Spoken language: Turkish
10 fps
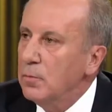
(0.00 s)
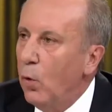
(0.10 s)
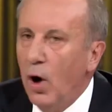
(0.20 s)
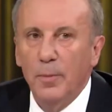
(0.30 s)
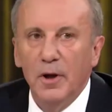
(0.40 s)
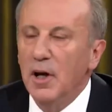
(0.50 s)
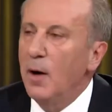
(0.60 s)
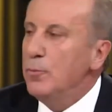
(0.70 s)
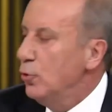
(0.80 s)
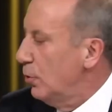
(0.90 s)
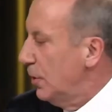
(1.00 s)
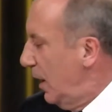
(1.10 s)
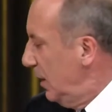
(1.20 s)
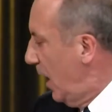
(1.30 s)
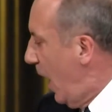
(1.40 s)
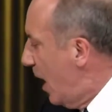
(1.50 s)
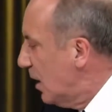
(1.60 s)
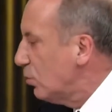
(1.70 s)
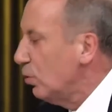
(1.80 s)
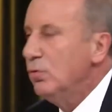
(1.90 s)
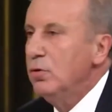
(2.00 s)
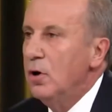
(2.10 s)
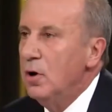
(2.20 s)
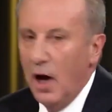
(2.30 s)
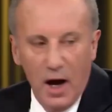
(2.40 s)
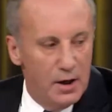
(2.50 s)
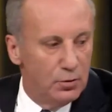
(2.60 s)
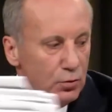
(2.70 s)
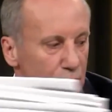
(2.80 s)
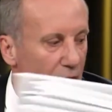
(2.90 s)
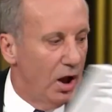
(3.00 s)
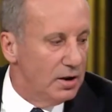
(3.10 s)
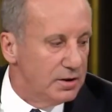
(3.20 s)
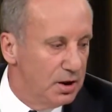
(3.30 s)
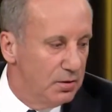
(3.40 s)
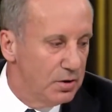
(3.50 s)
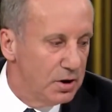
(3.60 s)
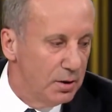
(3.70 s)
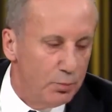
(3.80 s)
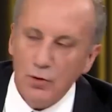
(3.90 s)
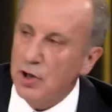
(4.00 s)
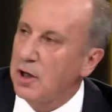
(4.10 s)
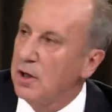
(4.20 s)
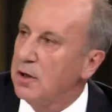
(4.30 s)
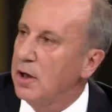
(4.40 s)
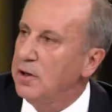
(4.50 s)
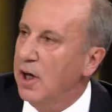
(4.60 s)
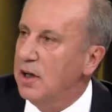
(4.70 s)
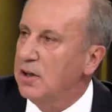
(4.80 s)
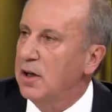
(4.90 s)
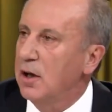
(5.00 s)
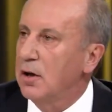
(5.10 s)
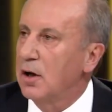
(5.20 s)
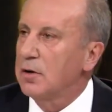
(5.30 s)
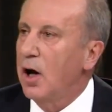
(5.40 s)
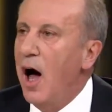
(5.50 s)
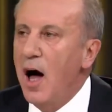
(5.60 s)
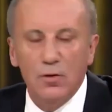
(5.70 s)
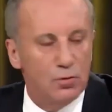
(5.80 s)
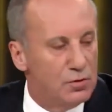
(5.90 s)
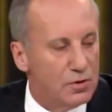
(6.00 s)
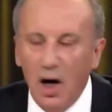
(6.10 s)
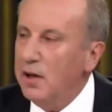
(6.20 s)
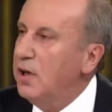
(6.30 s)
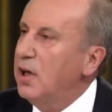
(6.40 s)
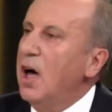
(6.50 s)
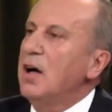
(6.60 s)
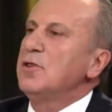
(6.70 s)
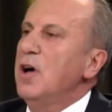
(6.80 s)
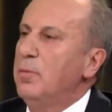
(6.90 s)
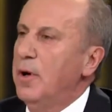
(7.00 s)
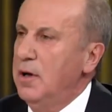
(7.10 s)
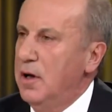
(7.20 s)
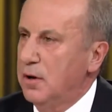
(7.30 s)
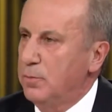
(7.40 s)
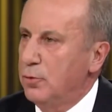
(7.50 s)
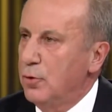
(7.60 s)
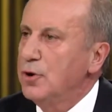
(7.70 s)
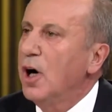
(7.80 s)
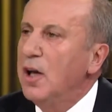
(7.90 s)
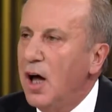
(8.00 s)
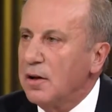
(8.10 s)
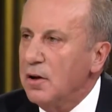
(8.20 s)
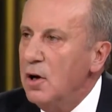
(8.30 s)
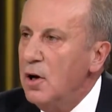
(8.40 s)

O haberi yapmıyor. Yani her gün her gün Halk TV'de bu şekilde diğer kanallarda her gün sahtekarca haberler yapılıyor. Yalan.